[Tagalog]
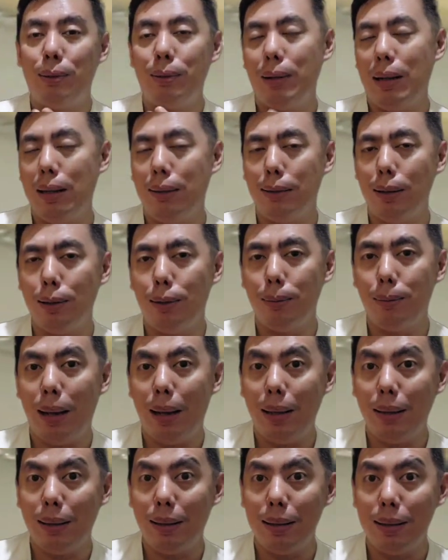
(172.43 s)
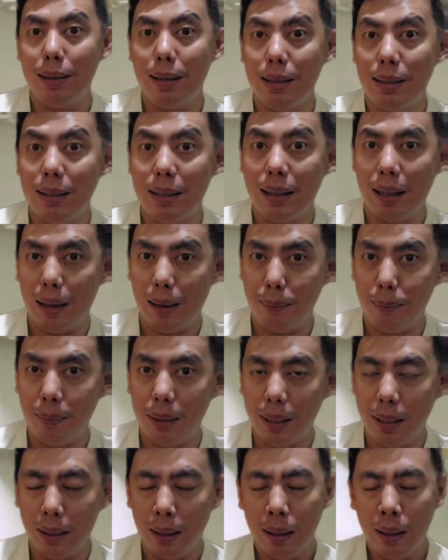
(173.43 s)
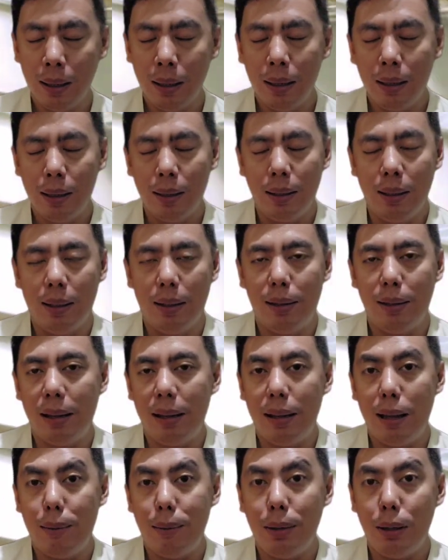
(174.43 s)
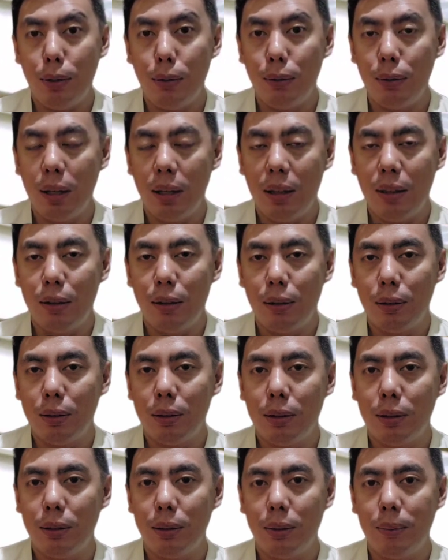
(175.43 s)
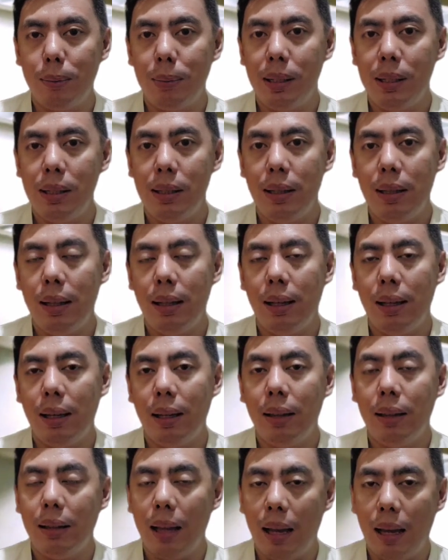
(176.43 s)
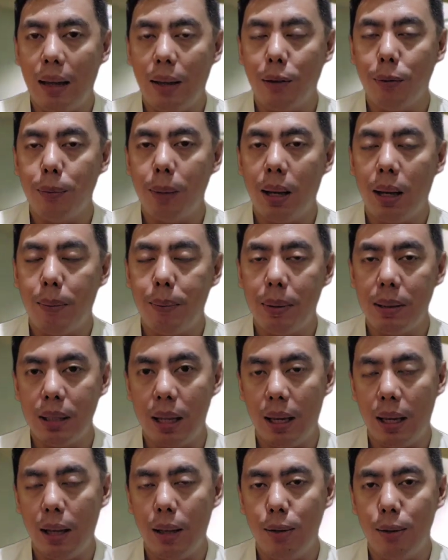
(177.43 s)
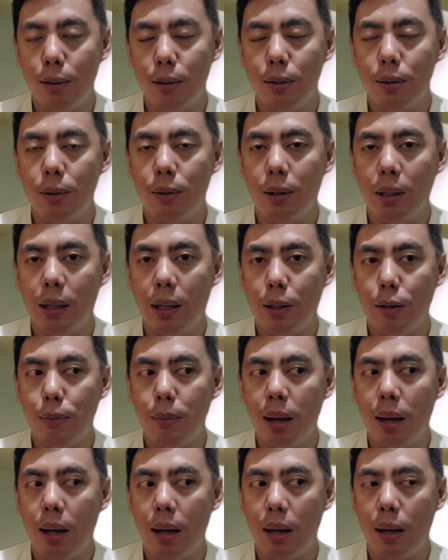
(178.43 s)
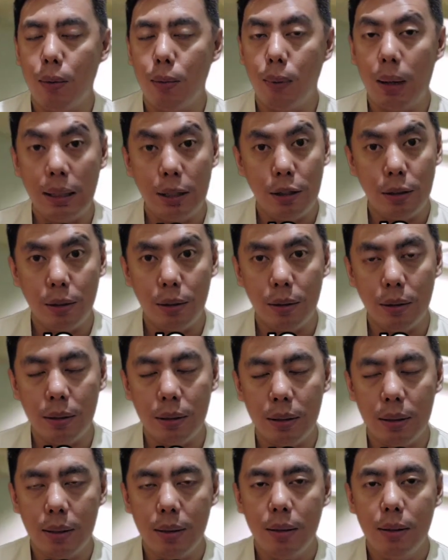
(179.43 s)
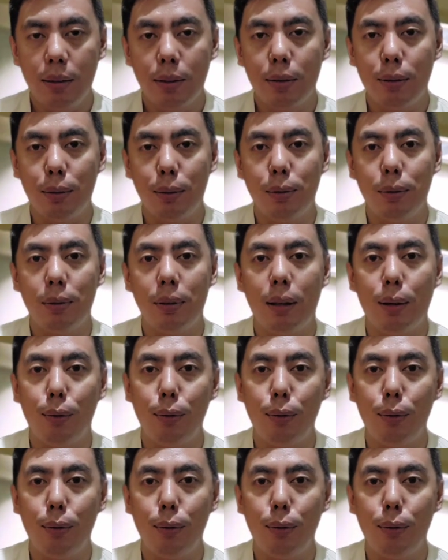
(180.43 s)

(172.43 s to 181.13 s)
so, ang tanong, bakit nandiyan si Remy? Uh, ang dami nagulat, no? So, imbis na nagiintay yung mga pasaheros o kaya yung mga watchers, so